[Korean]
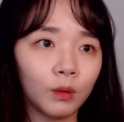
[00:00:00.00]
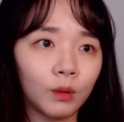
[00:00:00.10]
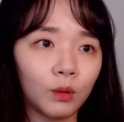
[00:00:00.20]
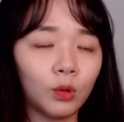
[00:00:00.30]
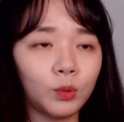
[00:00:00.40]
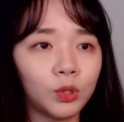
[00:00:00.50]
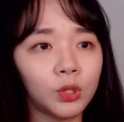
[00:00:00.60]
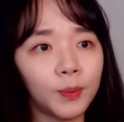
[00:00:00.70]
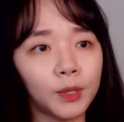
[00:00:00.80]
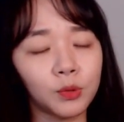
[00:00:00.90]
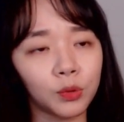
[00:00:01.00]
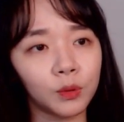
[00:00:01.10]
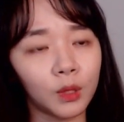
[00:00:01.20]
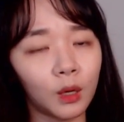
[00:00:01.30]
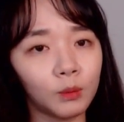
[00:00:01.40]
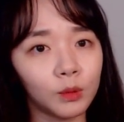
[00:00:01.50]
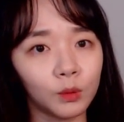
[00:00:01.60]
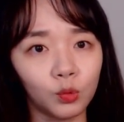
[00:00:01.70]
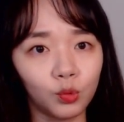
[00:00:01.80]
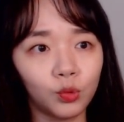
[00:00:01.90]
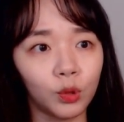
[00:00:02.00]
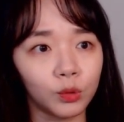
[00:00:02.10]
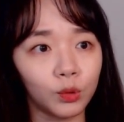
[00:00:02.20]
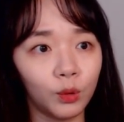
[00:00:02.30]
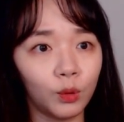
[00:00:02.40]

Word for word: 그럼 이 집에 있었던 사람들은 누구였죠?